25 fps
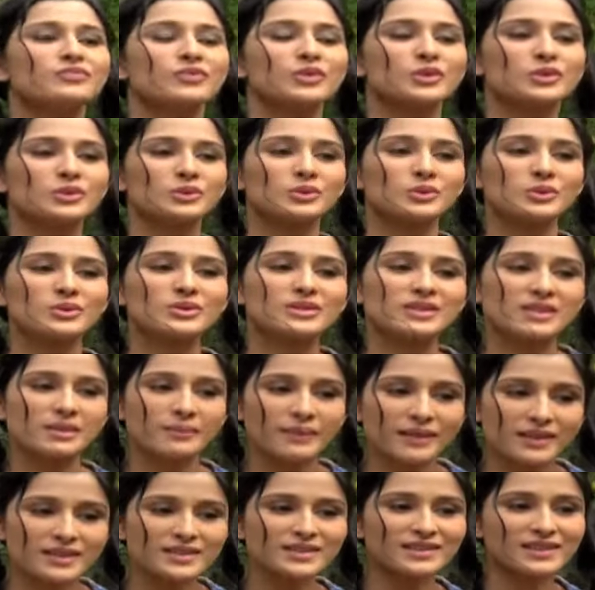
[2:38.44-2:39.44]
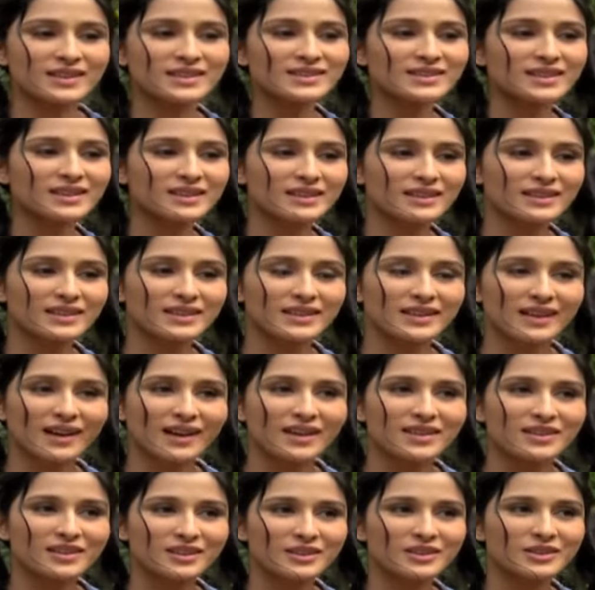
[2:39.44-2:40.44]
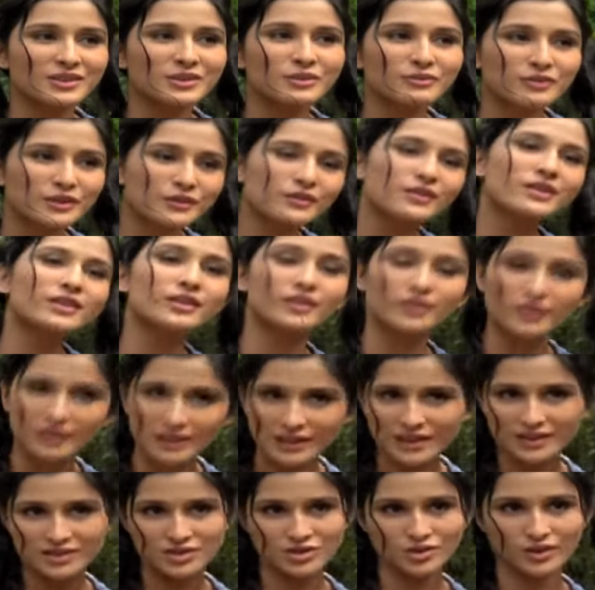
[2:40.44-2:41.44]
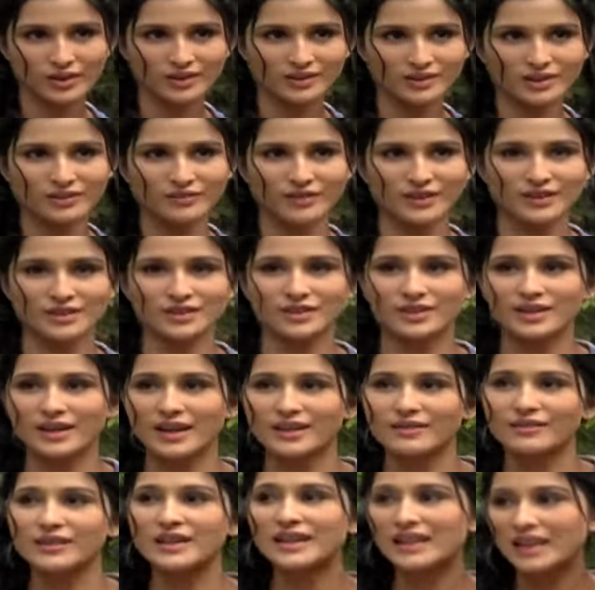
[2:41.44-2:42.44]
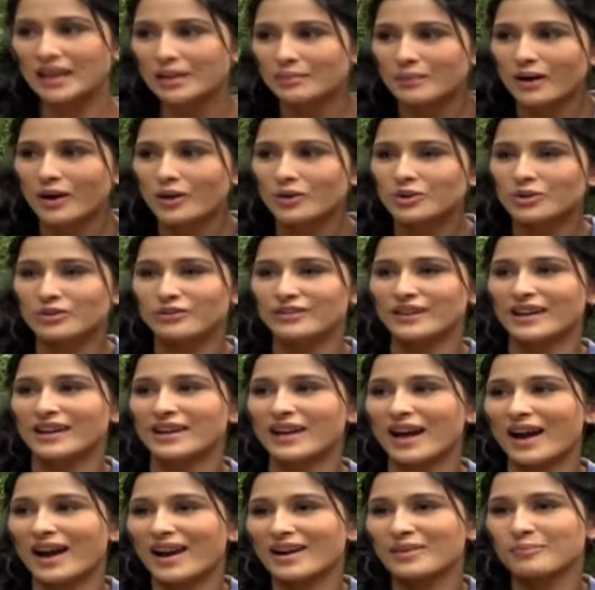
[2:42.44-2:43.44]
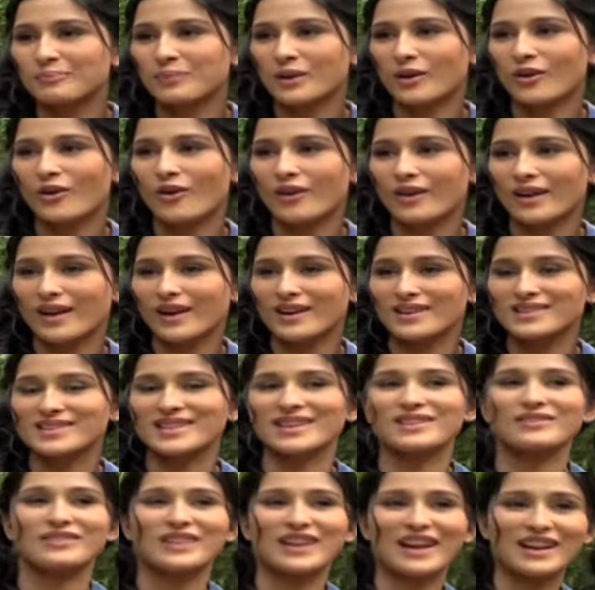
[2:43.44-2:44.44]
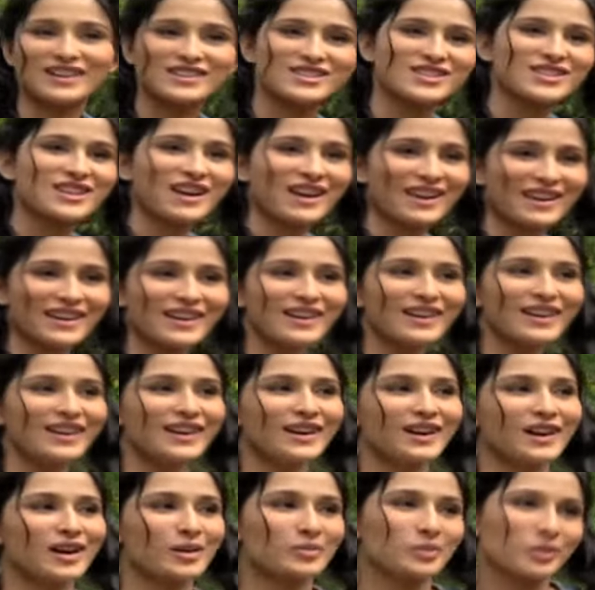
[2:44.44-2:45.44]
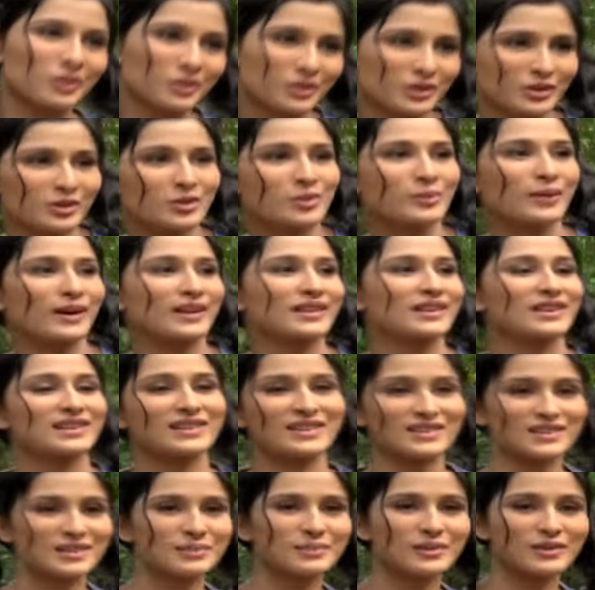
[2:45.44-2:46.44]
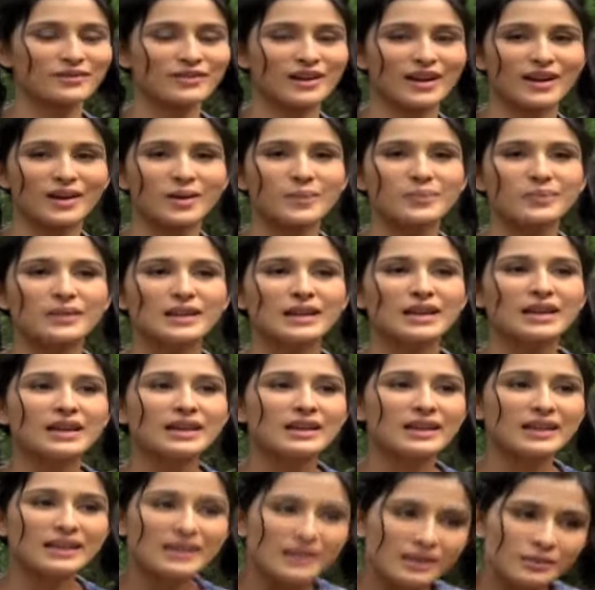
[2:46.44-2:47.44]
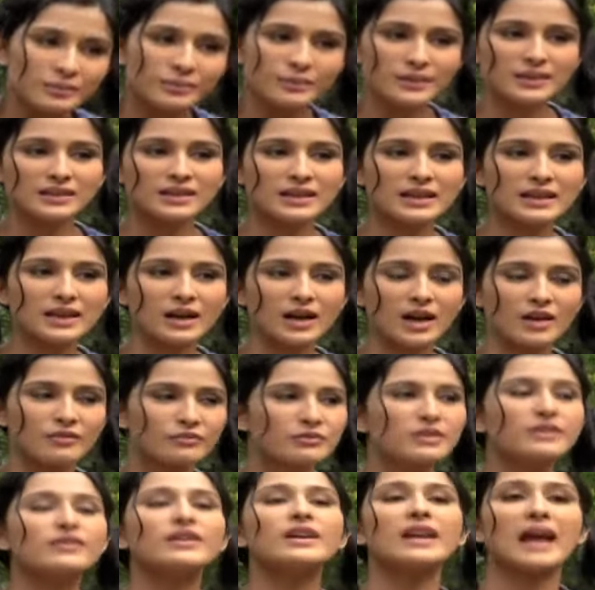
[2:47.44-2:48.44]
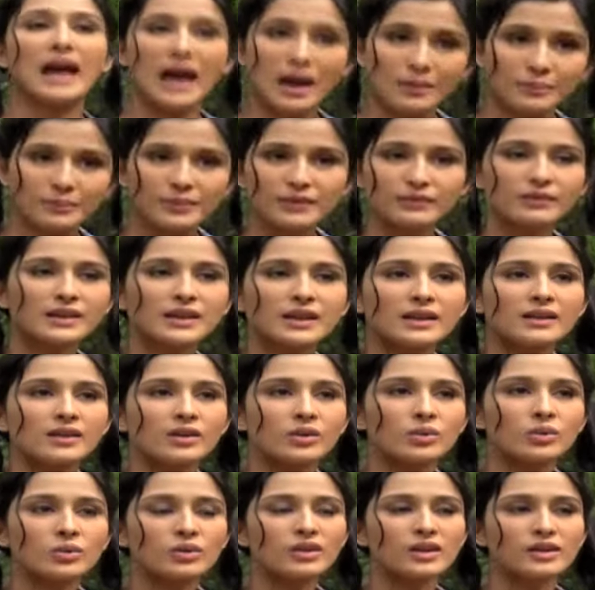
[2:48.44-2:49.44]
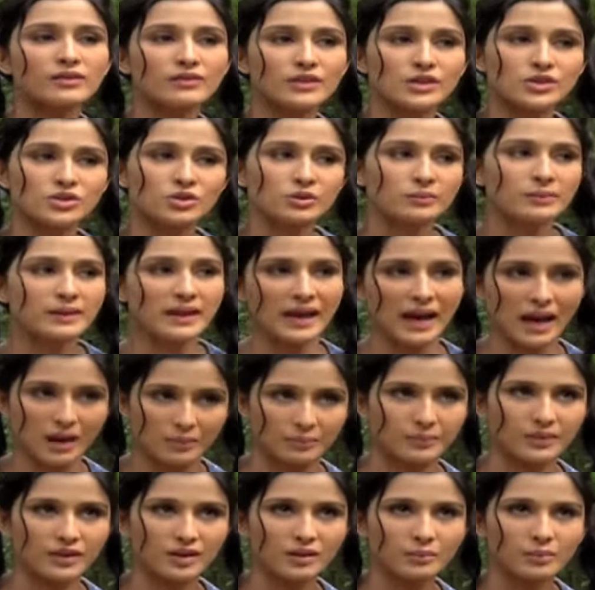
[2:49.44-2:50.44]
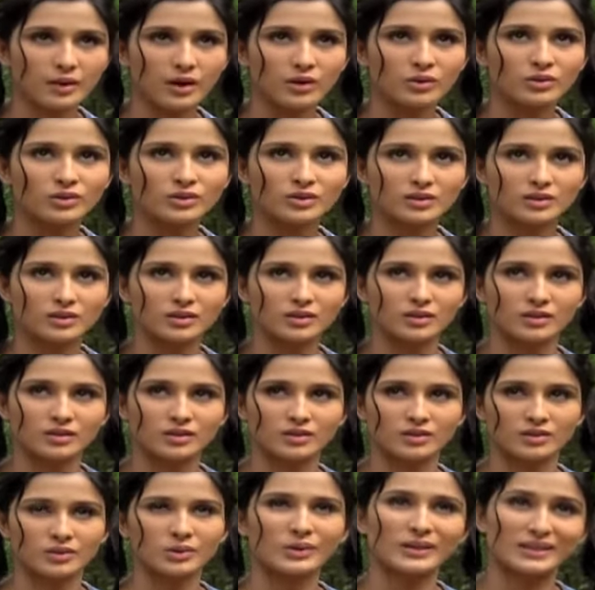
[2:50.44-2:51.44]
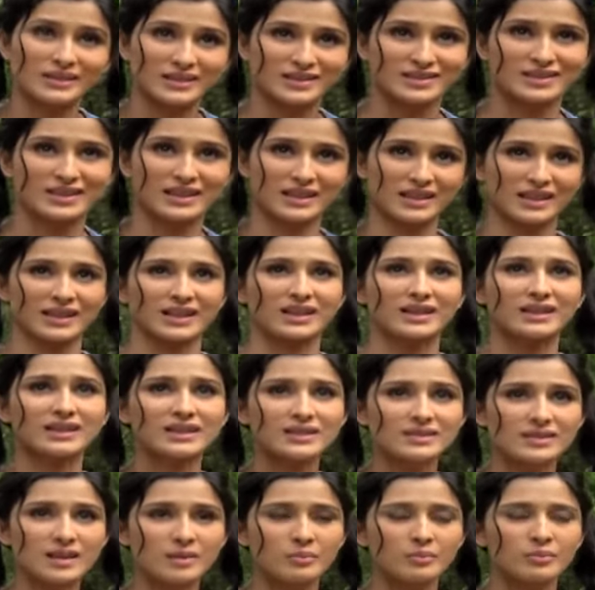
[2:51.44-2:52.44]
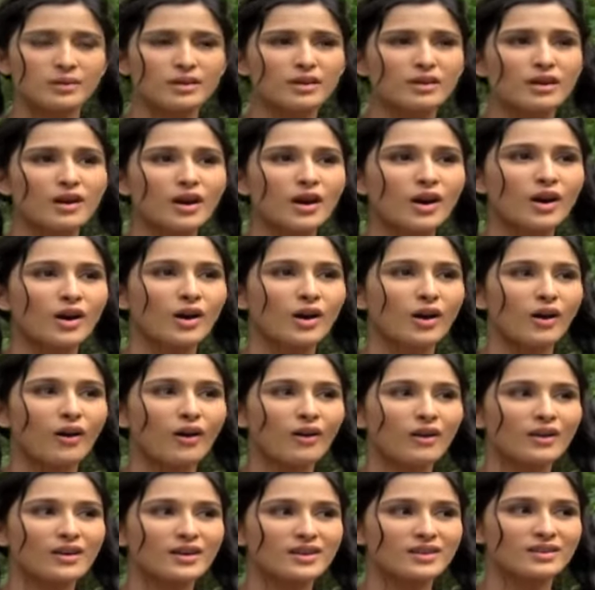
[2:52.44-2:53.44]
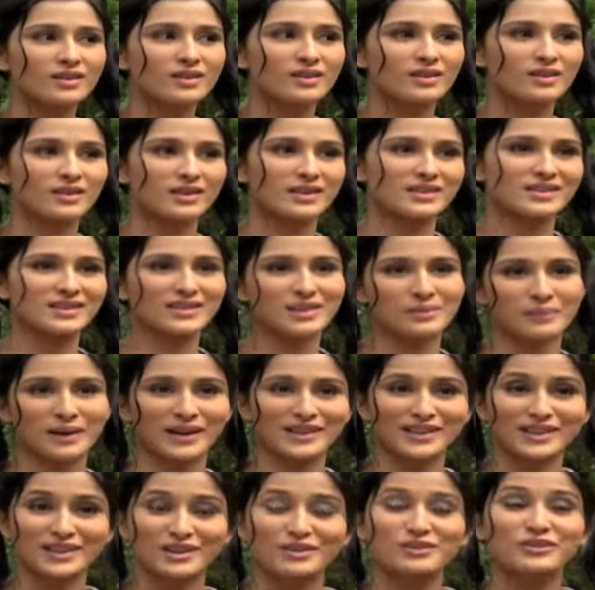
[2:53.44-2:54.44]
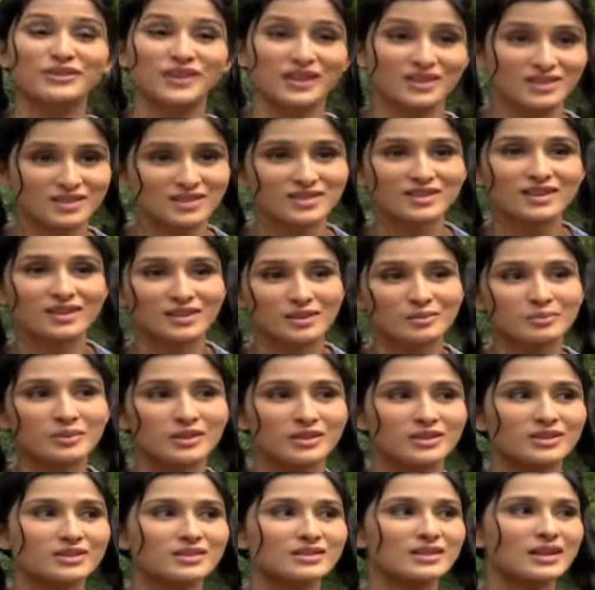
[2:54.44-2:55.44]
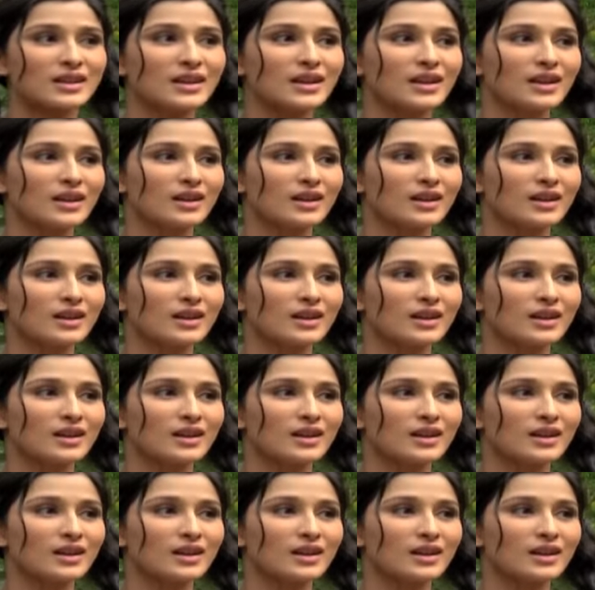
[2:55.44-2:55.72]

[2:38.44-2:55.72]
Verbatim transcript: तो उससे मैं डिस्कस कर रही थी यार यू नो वी वर रियली एन्जॉइंग द वेदर एंड वी केम आउट वी हैड पकौड़ाज एंड वी हैड चाय हम लोगों ने गोपाल दादा से बनवाया लेकिन पता है वी वर हैप्पी वी डेंट नो कि वी शुड बी हैप्पी अबाउट यू नो इट इज़ रेनिंग इन डिसम्बर और इज़ इट अ मैटर ऑफ कंसर्न बिकॉज